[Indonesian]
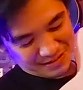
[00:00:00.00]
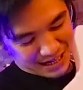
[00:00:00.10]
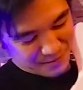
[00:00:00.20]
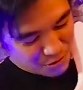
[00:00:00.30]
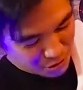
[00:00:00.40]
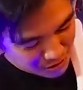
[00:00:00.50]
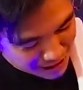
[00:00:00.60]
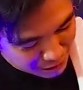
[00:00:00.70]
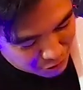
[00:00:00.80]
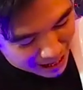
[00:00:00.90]

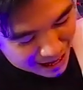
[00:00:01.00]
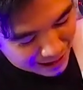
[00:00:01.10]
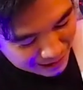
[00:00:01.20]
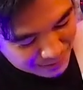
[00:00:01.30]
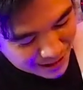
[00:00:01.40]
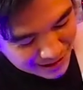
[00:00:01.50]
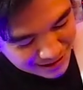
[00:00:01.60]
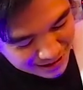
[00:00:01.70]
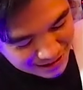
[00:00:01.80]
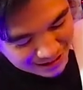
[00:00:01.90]
tremolonya langsung ngangkat banget
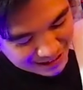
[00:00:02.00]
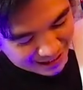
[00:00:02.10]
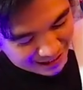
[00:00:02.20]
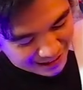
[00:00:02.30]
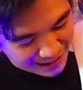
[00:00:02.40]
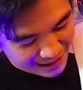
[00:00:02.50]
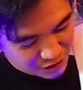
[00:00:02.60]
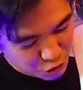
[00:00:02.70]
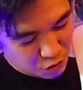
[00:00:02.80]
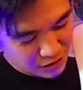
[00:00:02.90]
nih saat kita
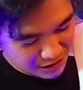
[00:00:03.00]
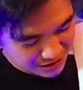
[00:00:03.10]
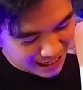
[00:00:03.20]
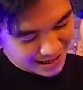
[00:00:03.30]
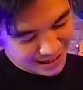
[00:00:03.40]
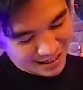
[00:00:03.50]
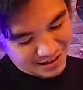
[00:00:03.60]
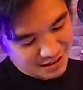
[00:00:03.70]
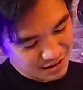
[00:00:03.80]
tuning standar.